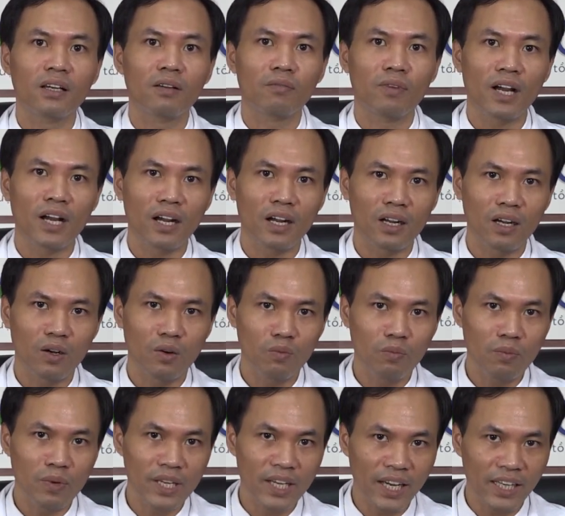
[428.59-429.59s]
mà
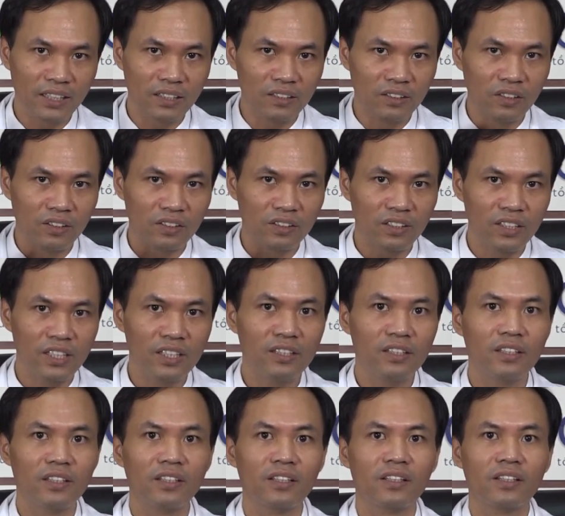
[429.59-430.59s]
không bị ảnh hưởng
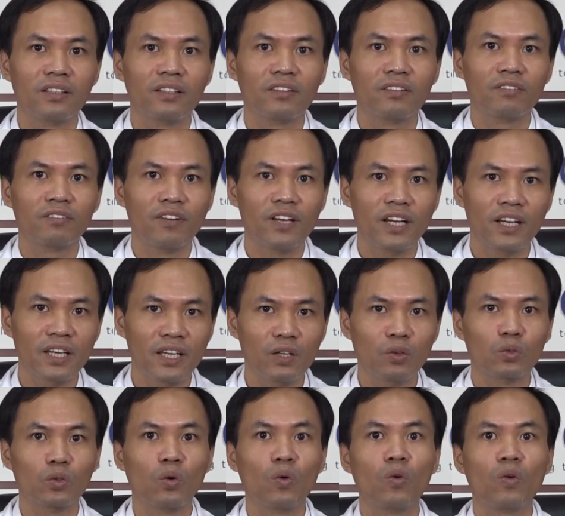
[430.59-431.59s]
gì về cái
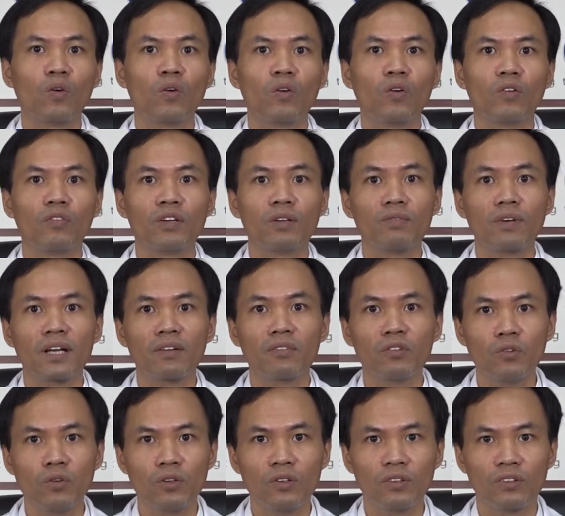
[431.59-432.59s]
yếu tố của viêm gan
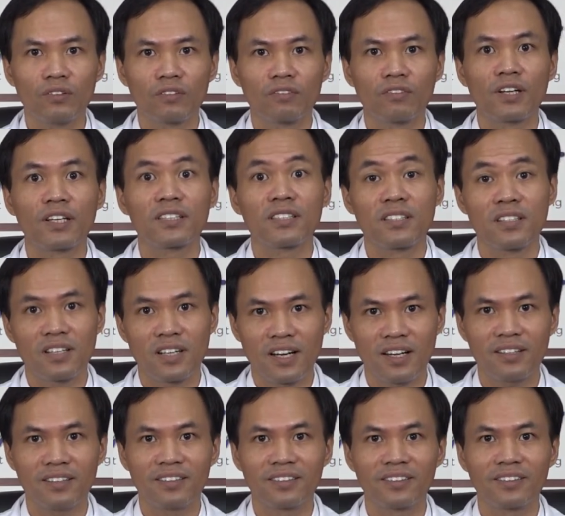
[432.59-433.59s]
virus và xơ gan.